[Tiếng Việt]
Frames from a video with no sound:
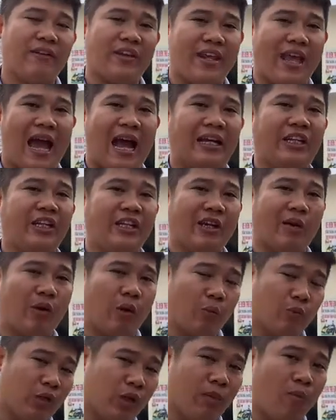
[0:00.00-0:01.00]
và giá chỉ dao
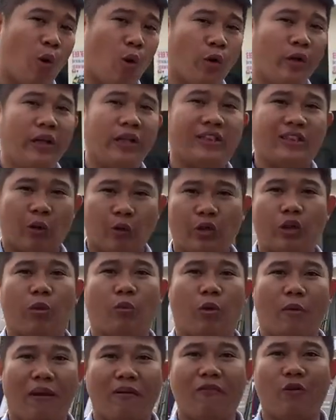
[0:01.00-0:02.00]
động từ 4 đến 6 triệu
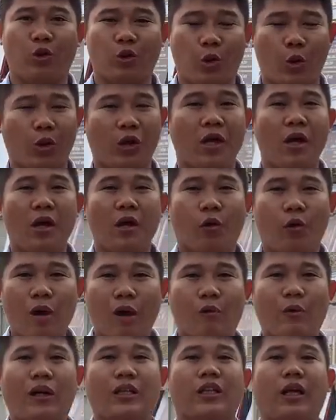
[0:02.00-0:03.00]
một mét vuông thôi quý
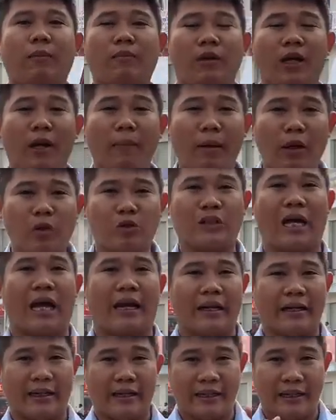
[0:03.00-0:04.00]
bạn quan tâm tới bất động sản